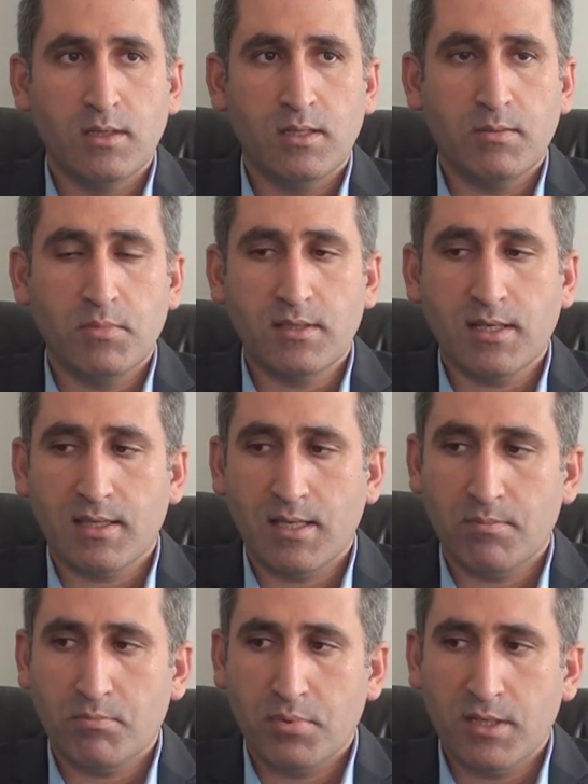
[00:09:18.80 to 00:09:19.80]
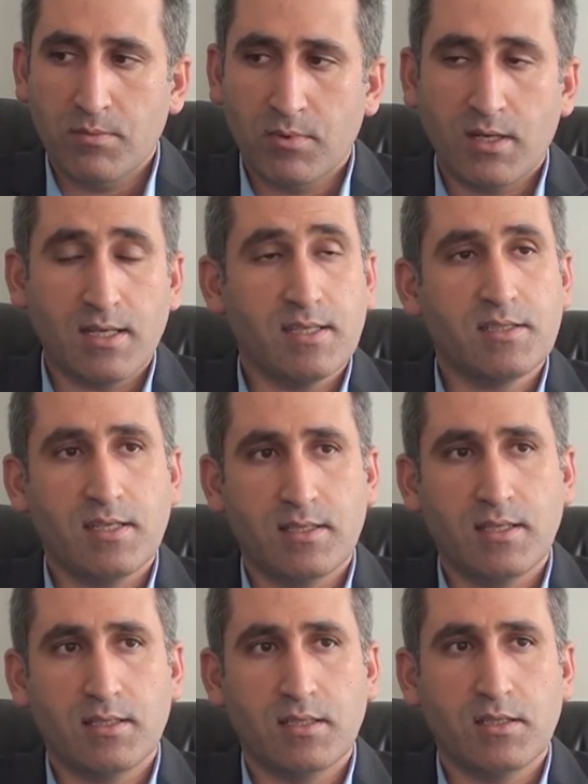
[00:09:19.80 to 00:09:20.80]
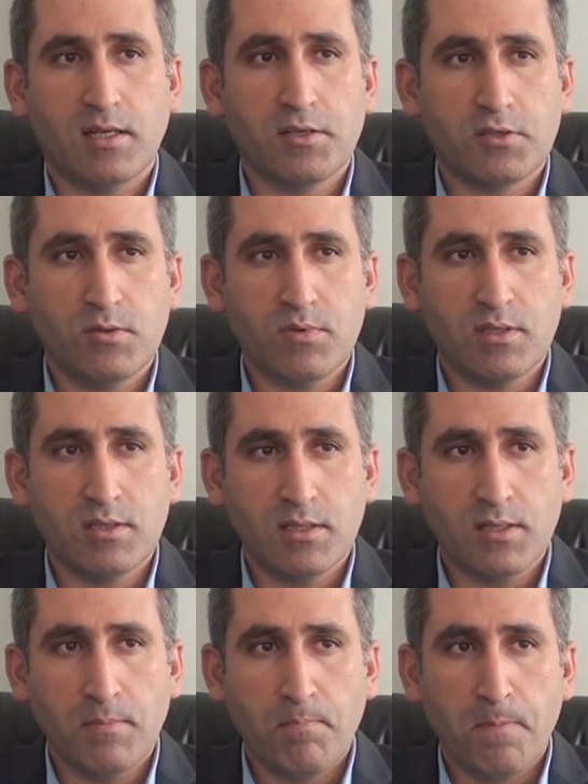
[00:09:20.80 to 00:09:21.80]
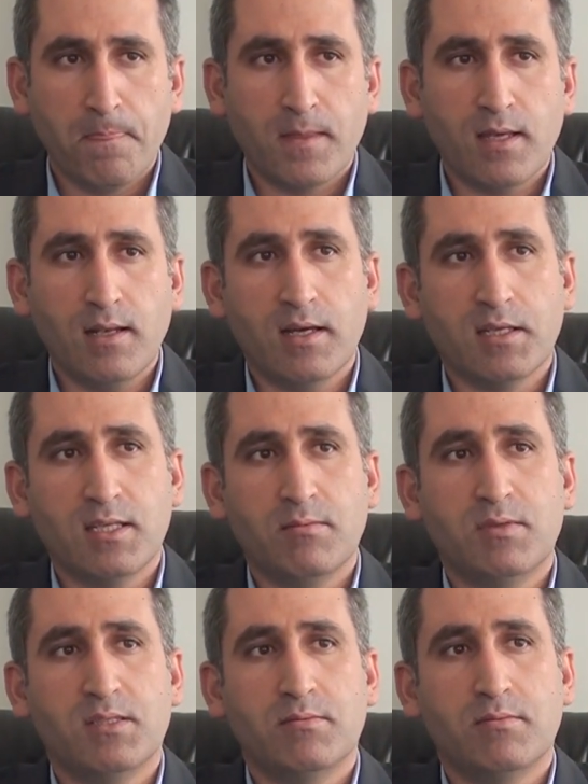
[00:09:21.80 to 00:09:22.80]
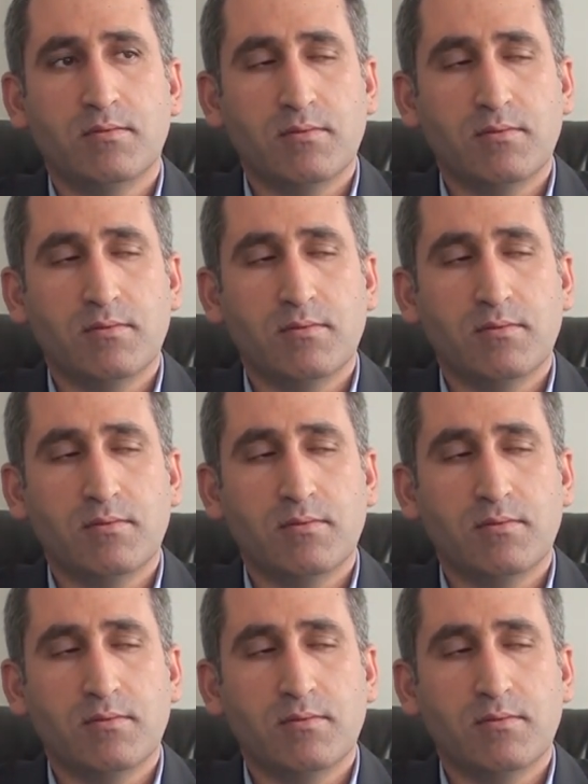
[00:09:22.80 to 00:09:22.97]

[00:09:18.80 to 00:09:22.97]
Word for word: Biz zaten prim kazanç esası çalıştığımız için illaki biz